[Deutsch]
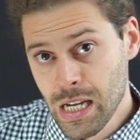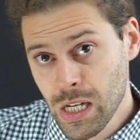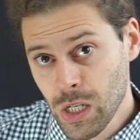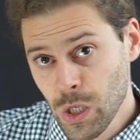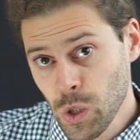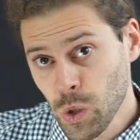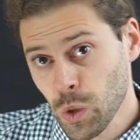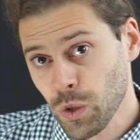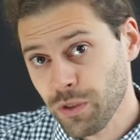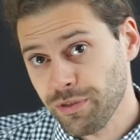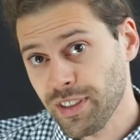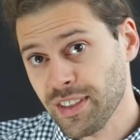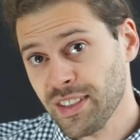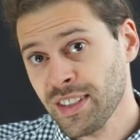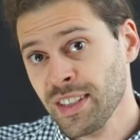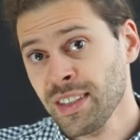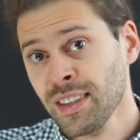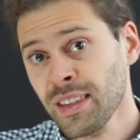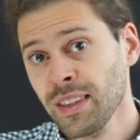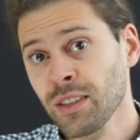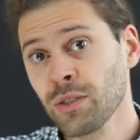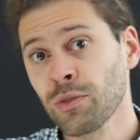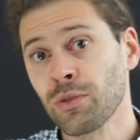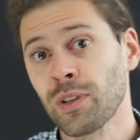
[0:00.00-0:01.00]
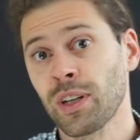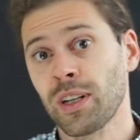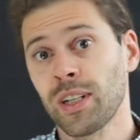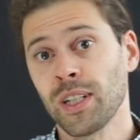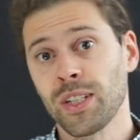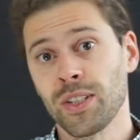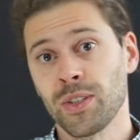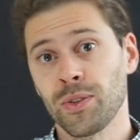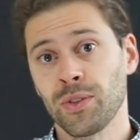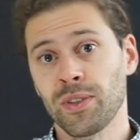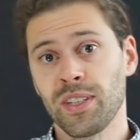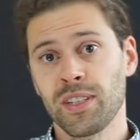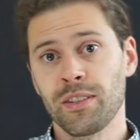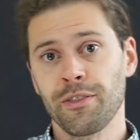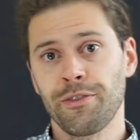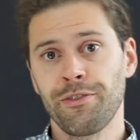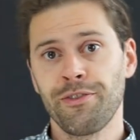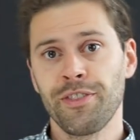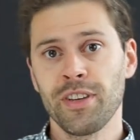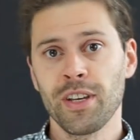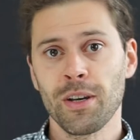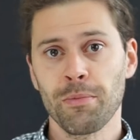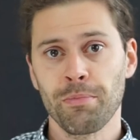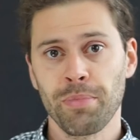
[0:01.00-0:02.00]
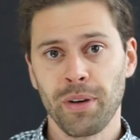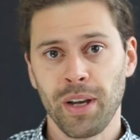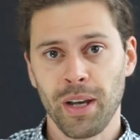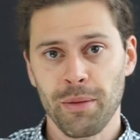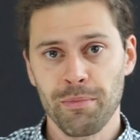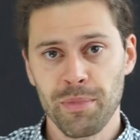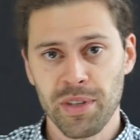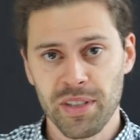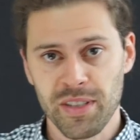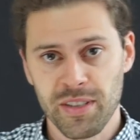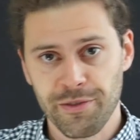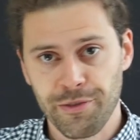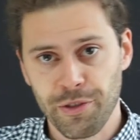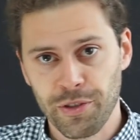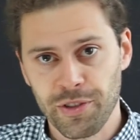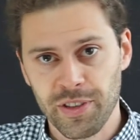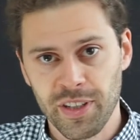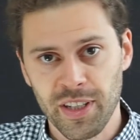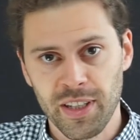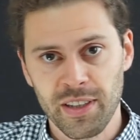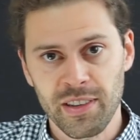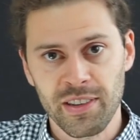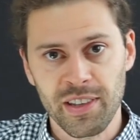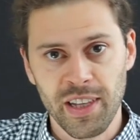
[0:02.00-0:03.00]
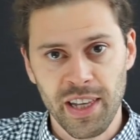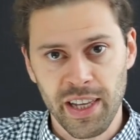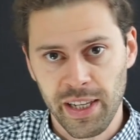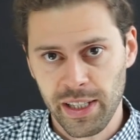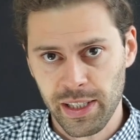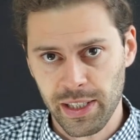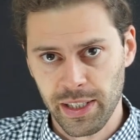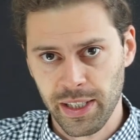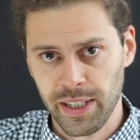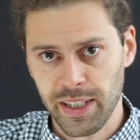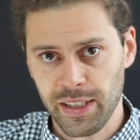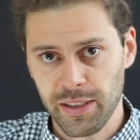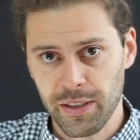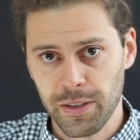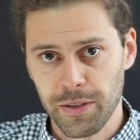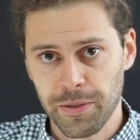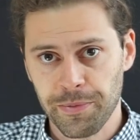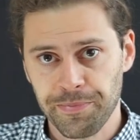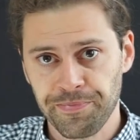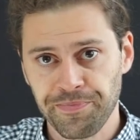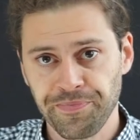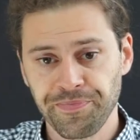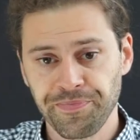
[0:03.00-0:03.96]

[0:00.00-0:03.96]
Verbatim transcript: Gut, was sind nun also diese vier Prämissen, von denen Nagel redet?